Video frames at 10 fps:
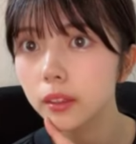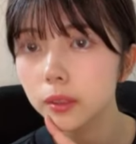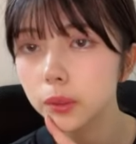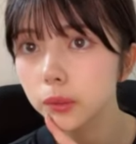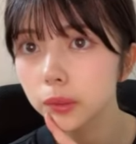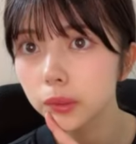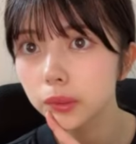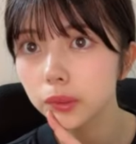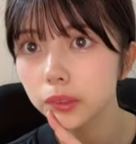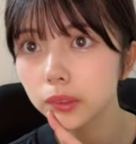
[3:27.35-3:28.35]
そう
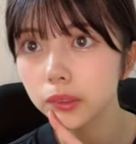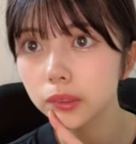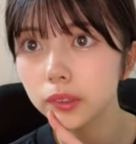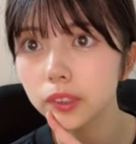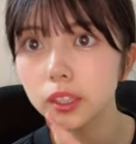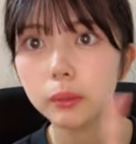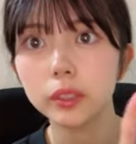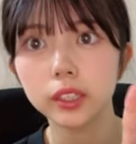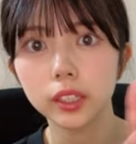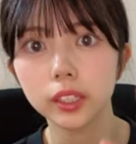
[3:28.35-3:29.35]
行け
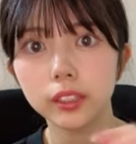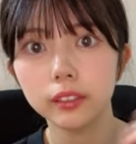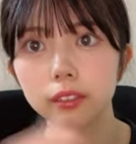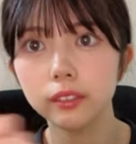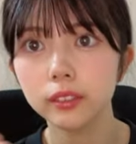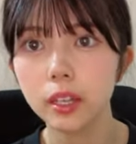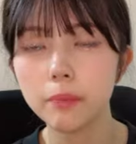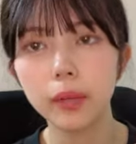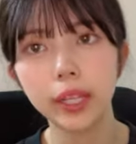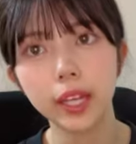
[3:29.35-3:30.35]
ましたねやっ
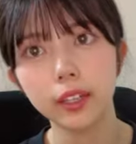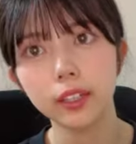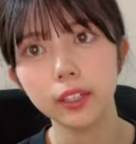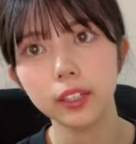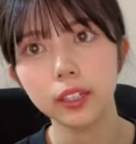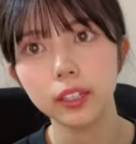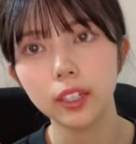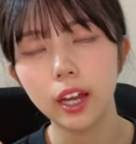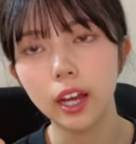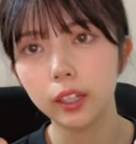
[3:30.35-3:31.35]
ぱね
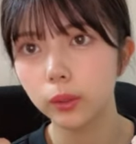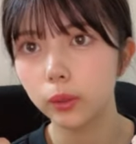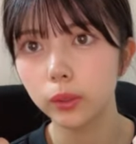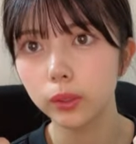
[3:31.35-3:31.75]
あの